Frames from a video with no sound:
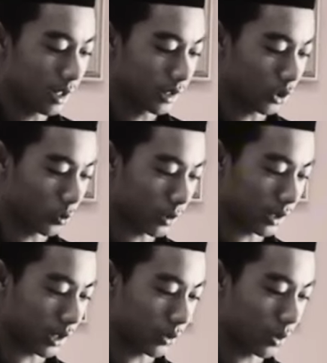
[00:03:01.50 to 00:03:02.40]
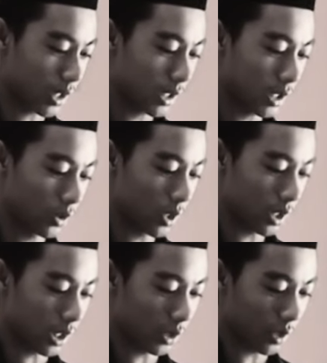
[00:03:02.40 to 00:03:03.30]
satu persatuan, dua
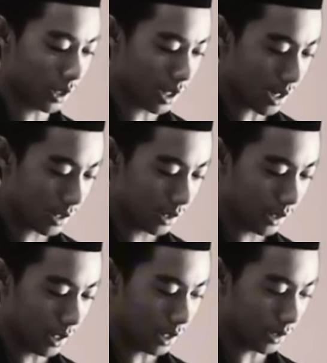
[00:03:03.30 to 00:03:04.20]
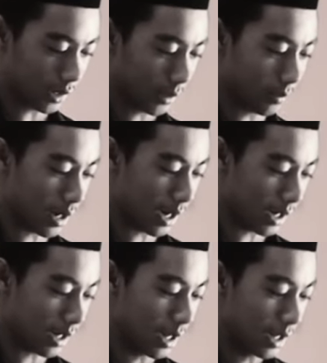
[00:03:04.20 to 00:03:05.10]
kekeluargaan, tiga
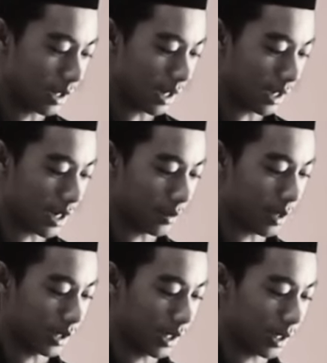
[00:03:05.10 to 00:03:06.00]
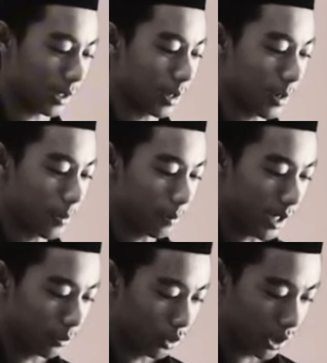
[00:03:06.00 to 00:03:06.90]
keseimbangan, lahir dan batin,
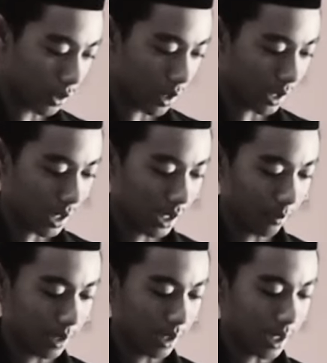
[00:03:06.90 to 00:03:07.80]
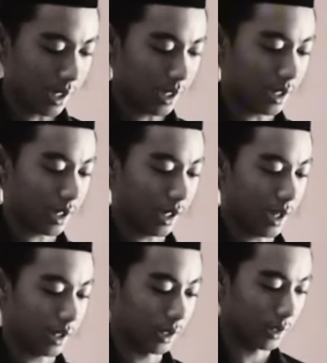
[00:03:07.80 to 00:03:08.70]
empat musyawarah, lima keadilan rakyat.